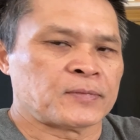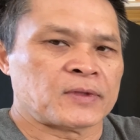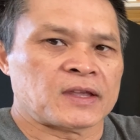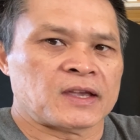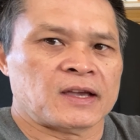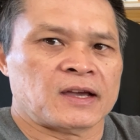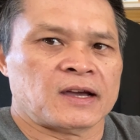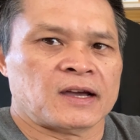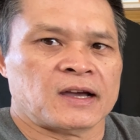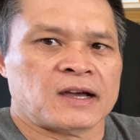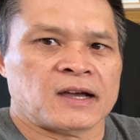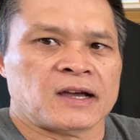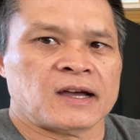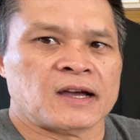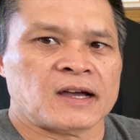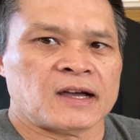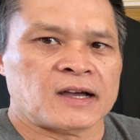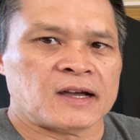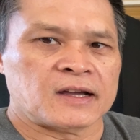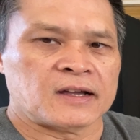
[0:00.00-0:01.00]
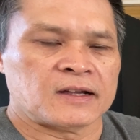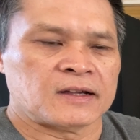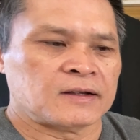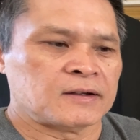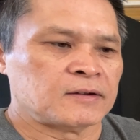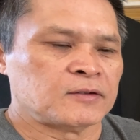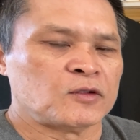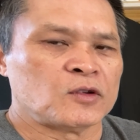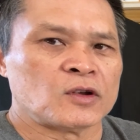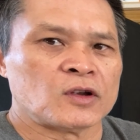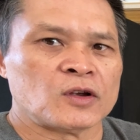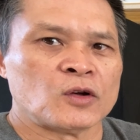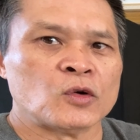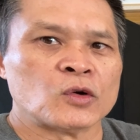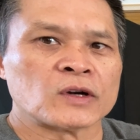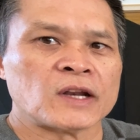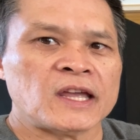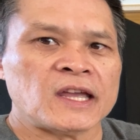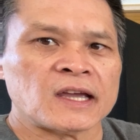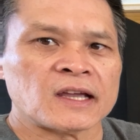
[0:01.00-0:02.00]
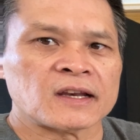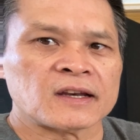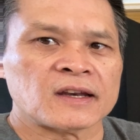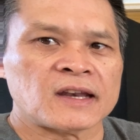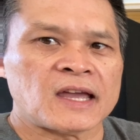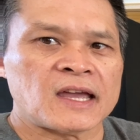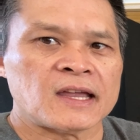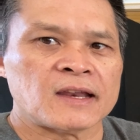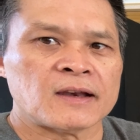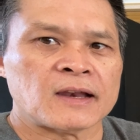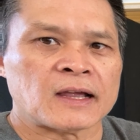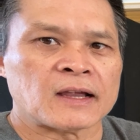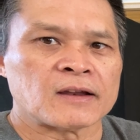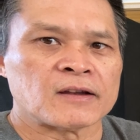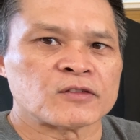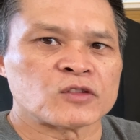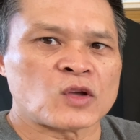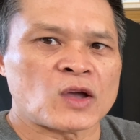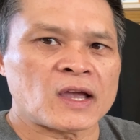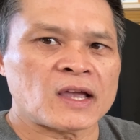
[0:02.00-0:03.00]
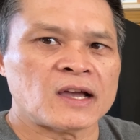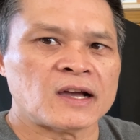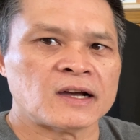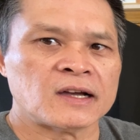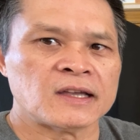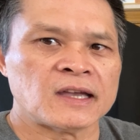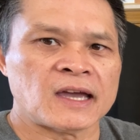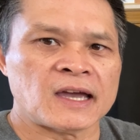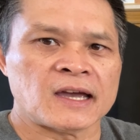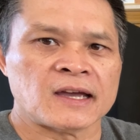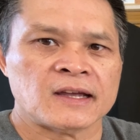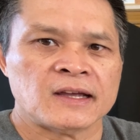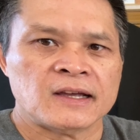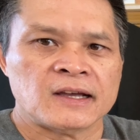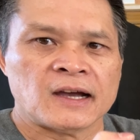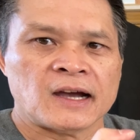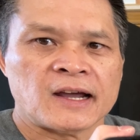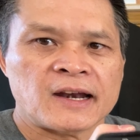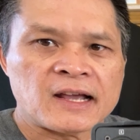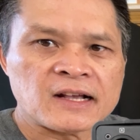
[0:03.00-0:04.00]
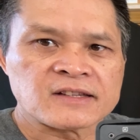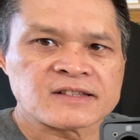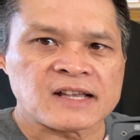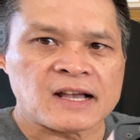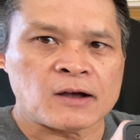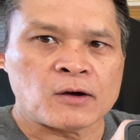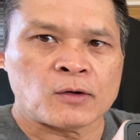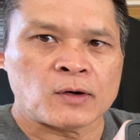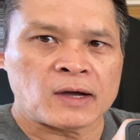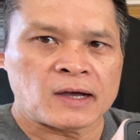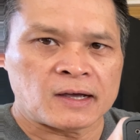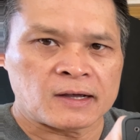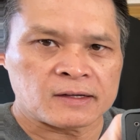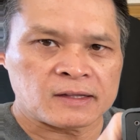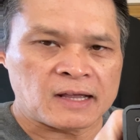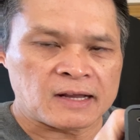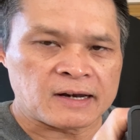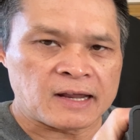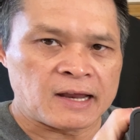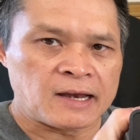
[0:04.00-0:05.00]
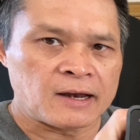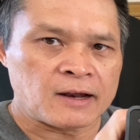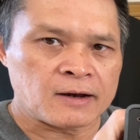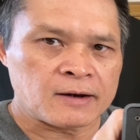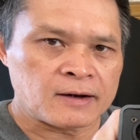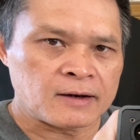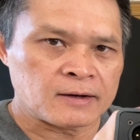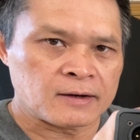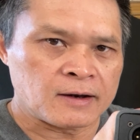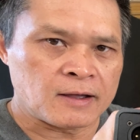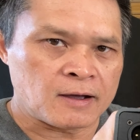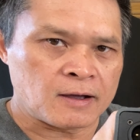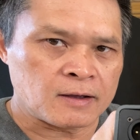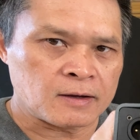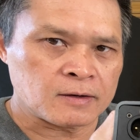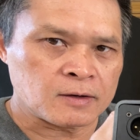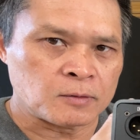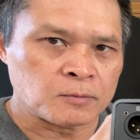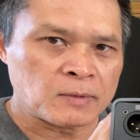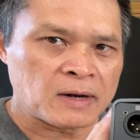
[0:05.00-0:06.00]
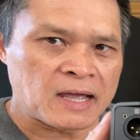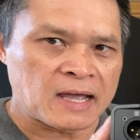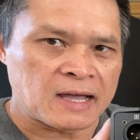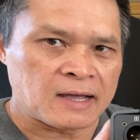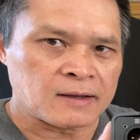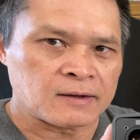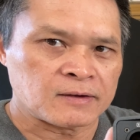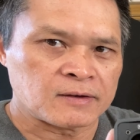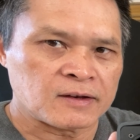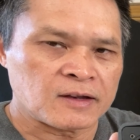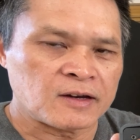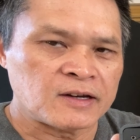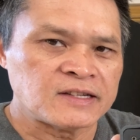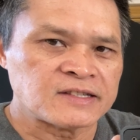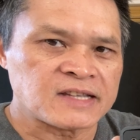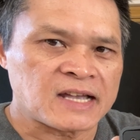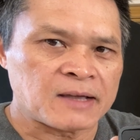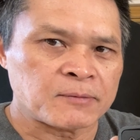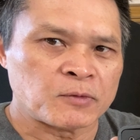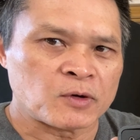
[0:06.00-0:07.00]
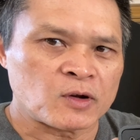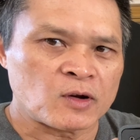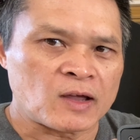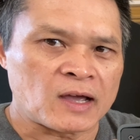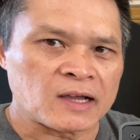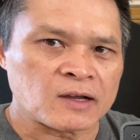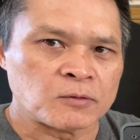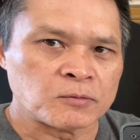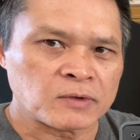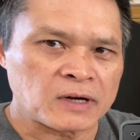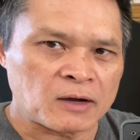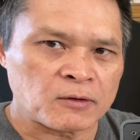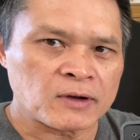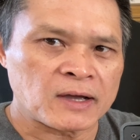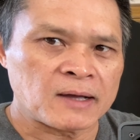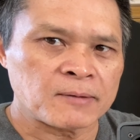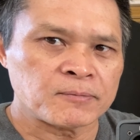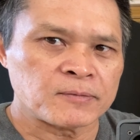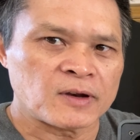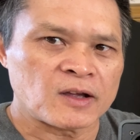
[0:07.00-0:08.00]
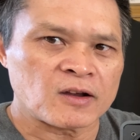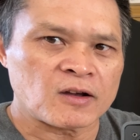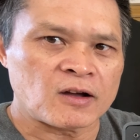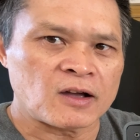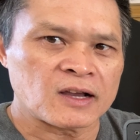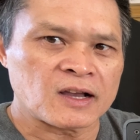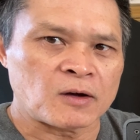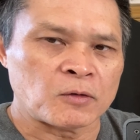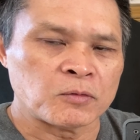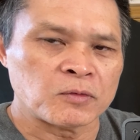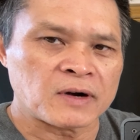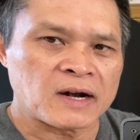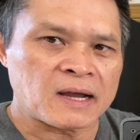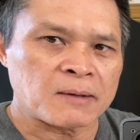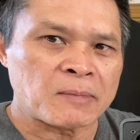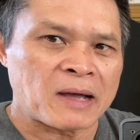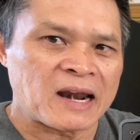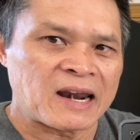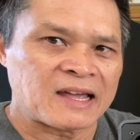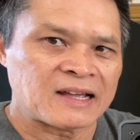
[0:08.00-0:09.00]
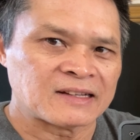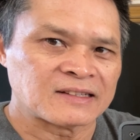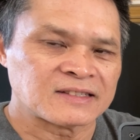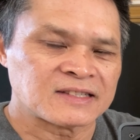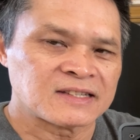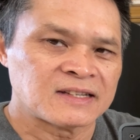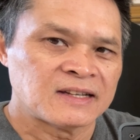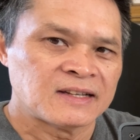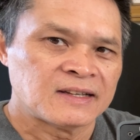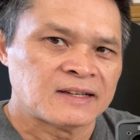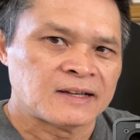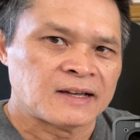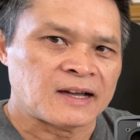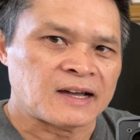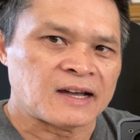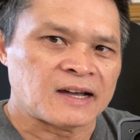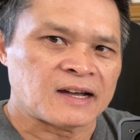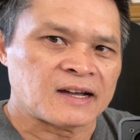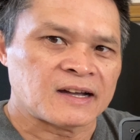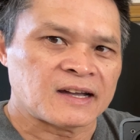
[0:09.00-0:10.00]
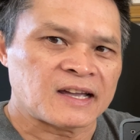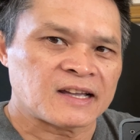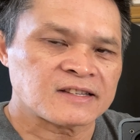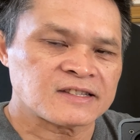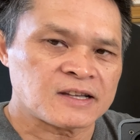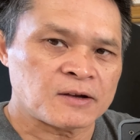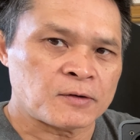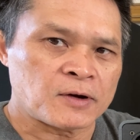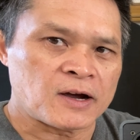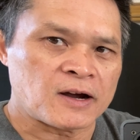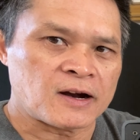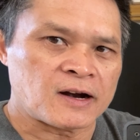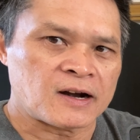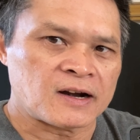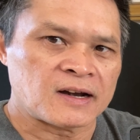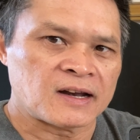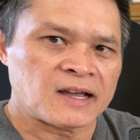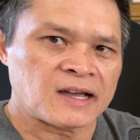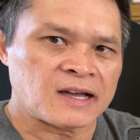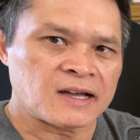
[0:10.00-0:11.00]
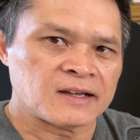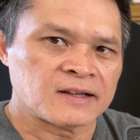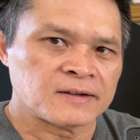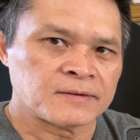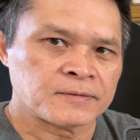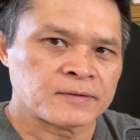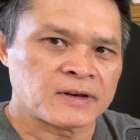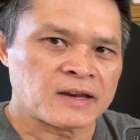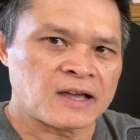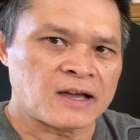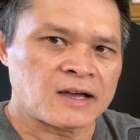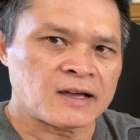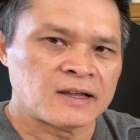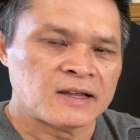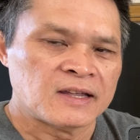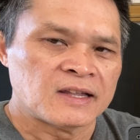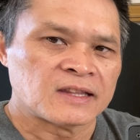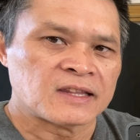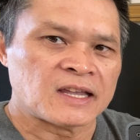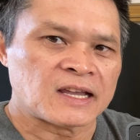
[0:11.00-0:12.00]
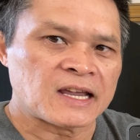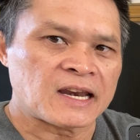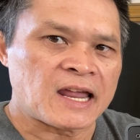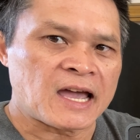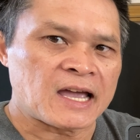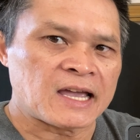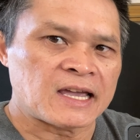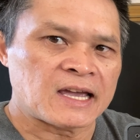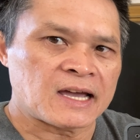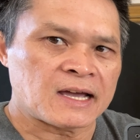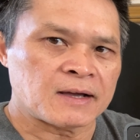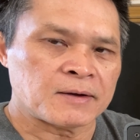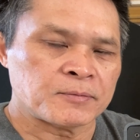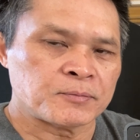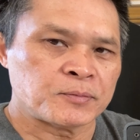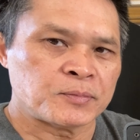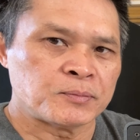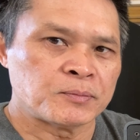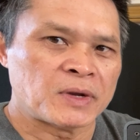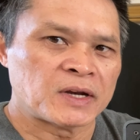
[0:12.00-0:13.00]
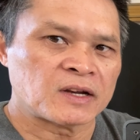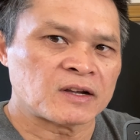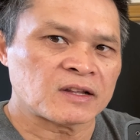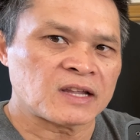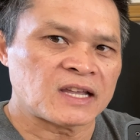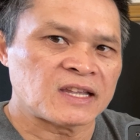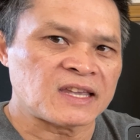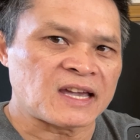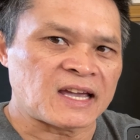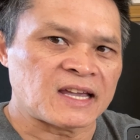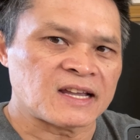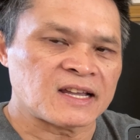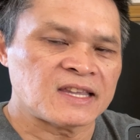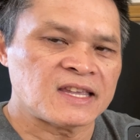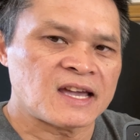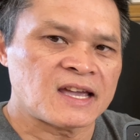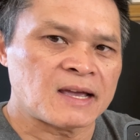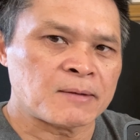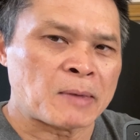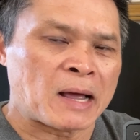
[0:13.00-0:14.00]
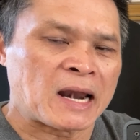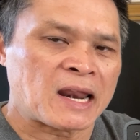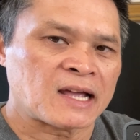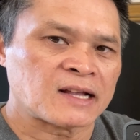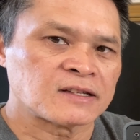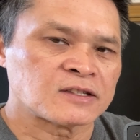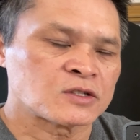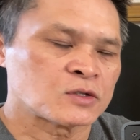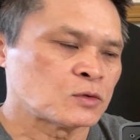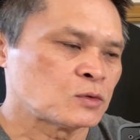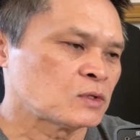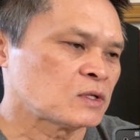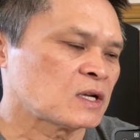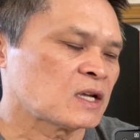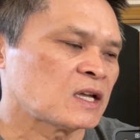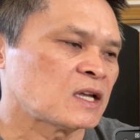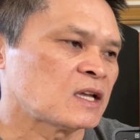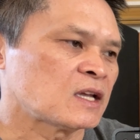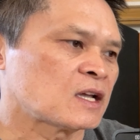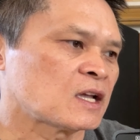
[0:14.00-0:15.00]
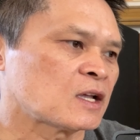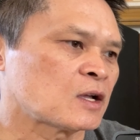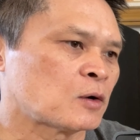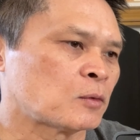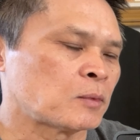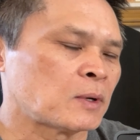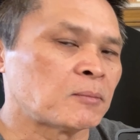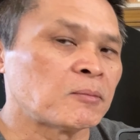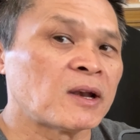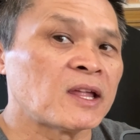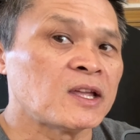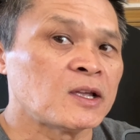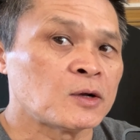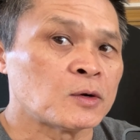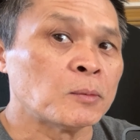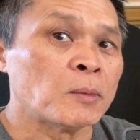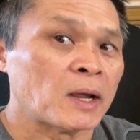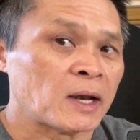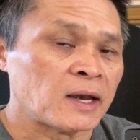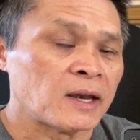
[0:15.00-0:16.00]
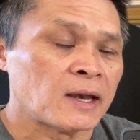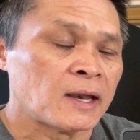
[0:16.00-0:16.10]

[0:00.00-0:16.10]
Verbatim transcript: uh, nguồn điện đây là thoát hơi ha ở đằng sau á thằng này nó nó cũng là nó design một cái loại cũng cao cấp nó có cổng ra balance uh, à, XLR ha đó thì cái này á mình có thể chạy cái dây balance xuống cái cái cục âm ly của mình